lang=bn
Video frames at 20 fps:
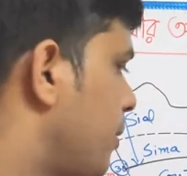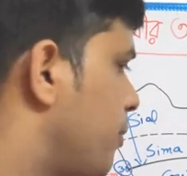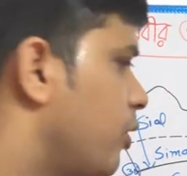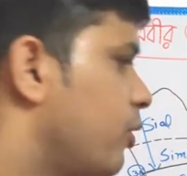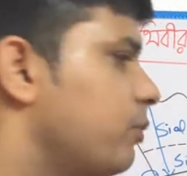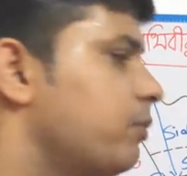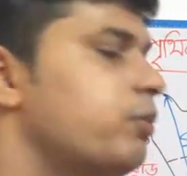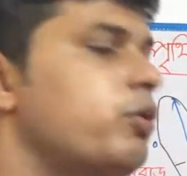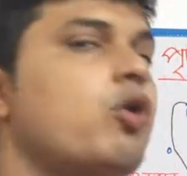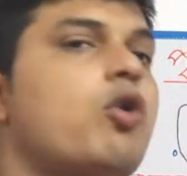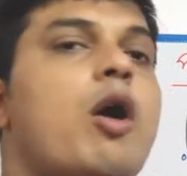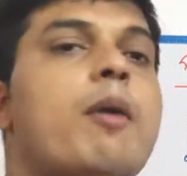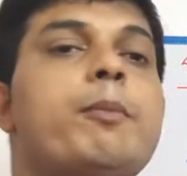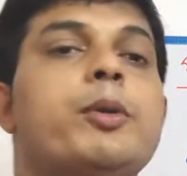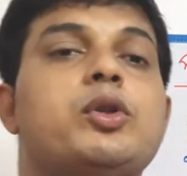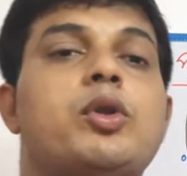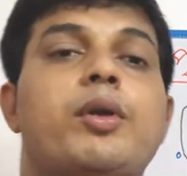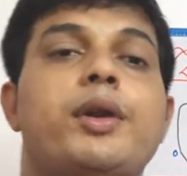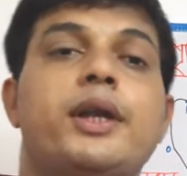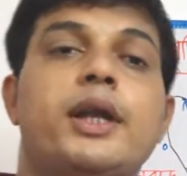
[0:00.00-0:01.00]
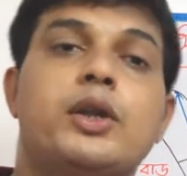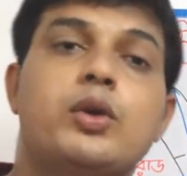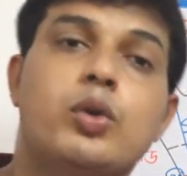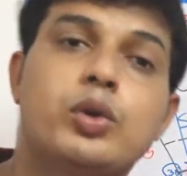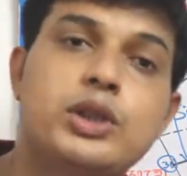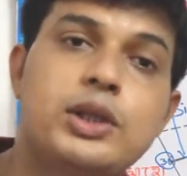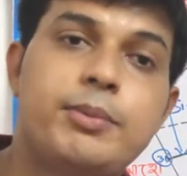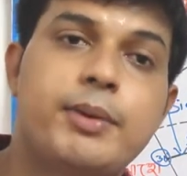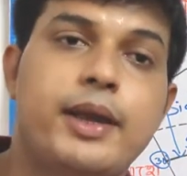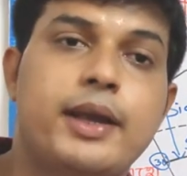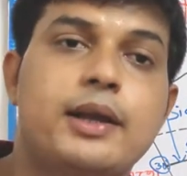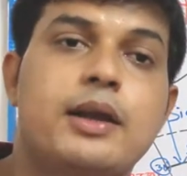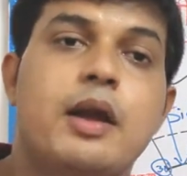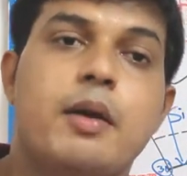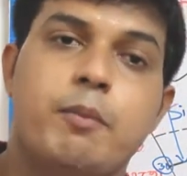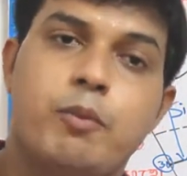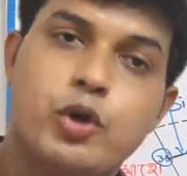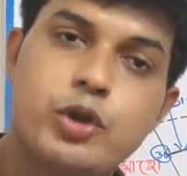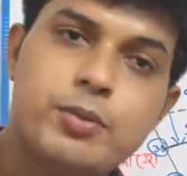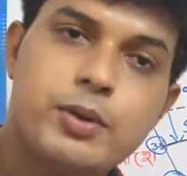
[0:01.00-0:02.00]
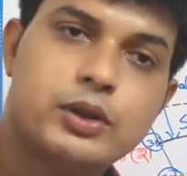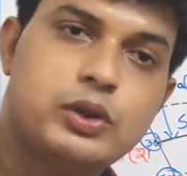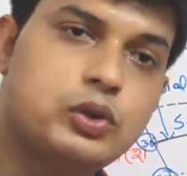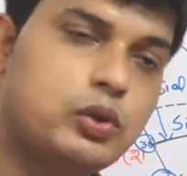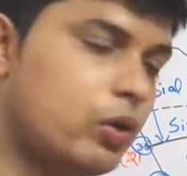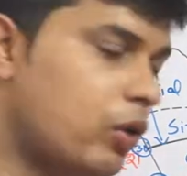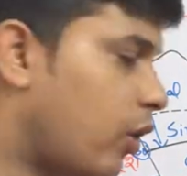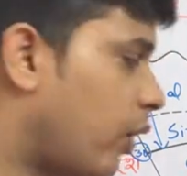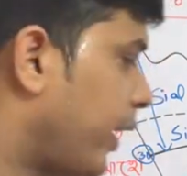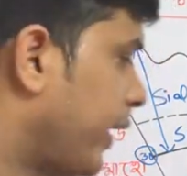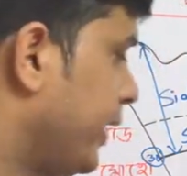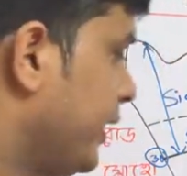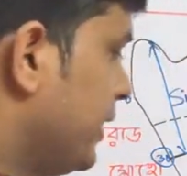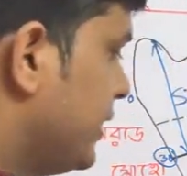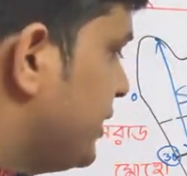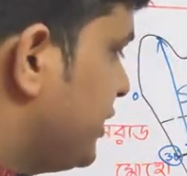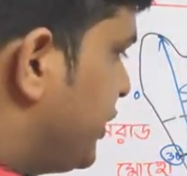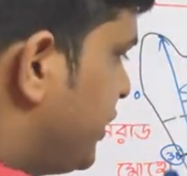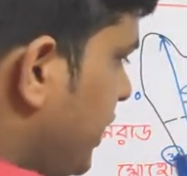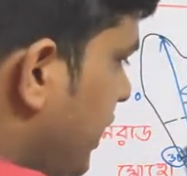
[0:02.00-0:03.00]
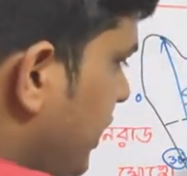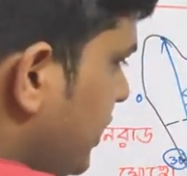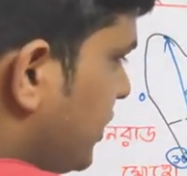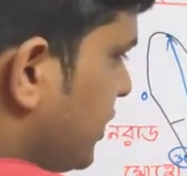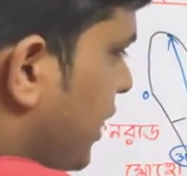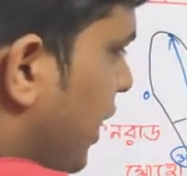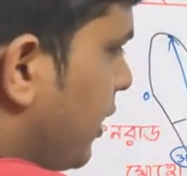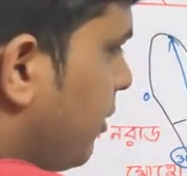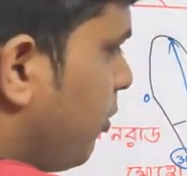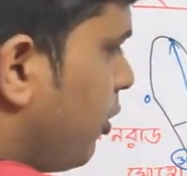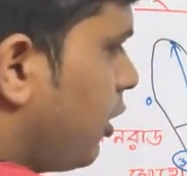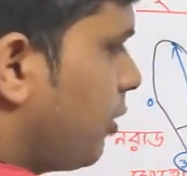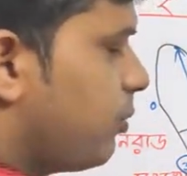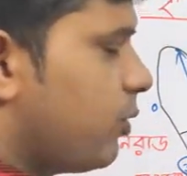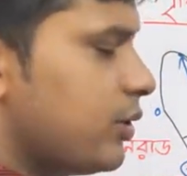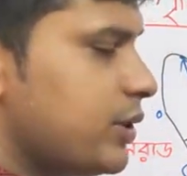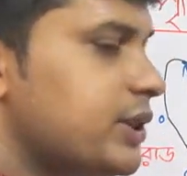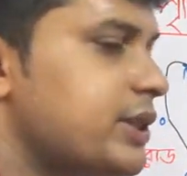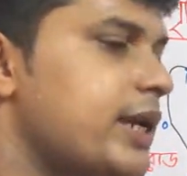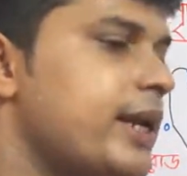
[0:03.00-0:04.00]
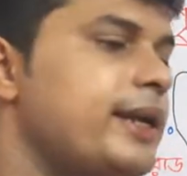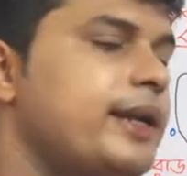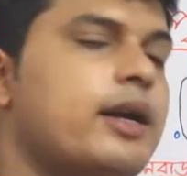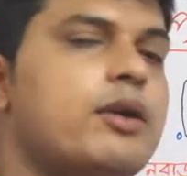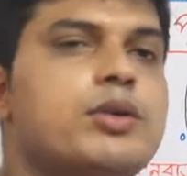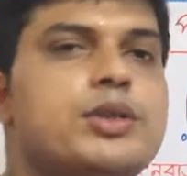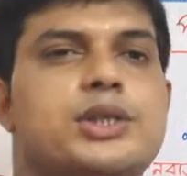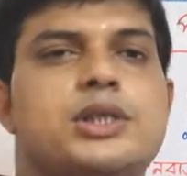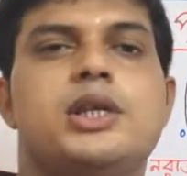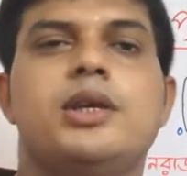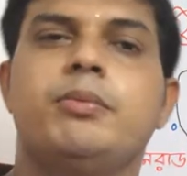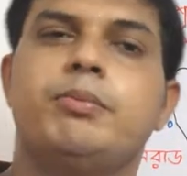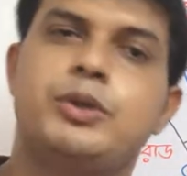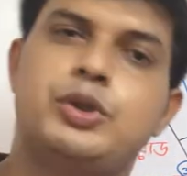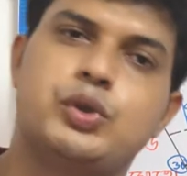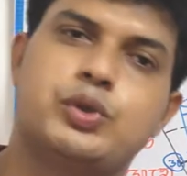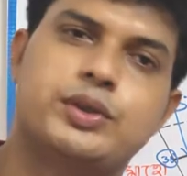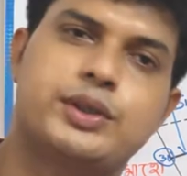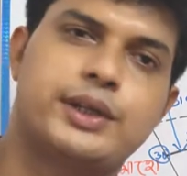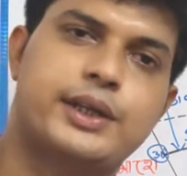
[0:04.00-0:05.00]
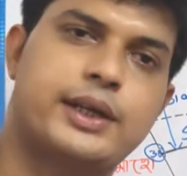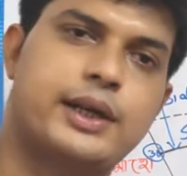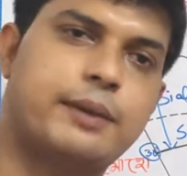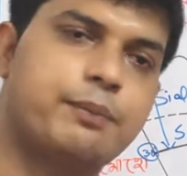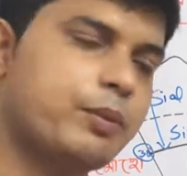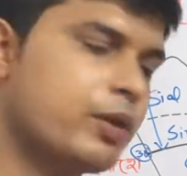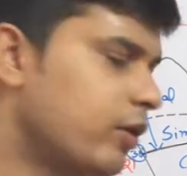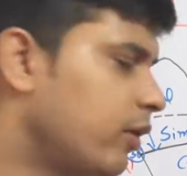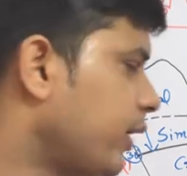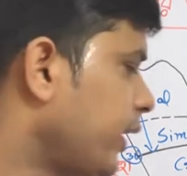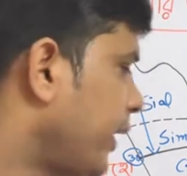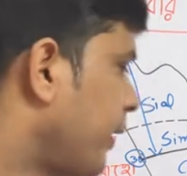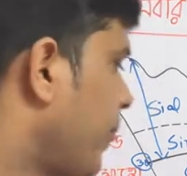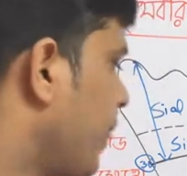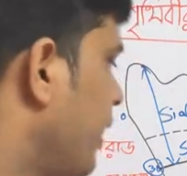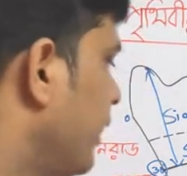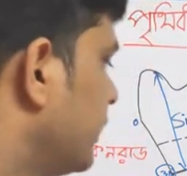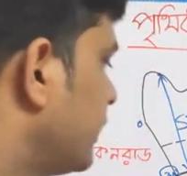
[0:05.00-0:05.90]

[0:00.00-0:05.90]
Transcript: এবং ভূকম্প তরঙ্গের গতিবেগ পরিবর্তন হয় যে স্থান বরাবর সেইটা হচ্ছে বিযুক্তি রেখা ওকে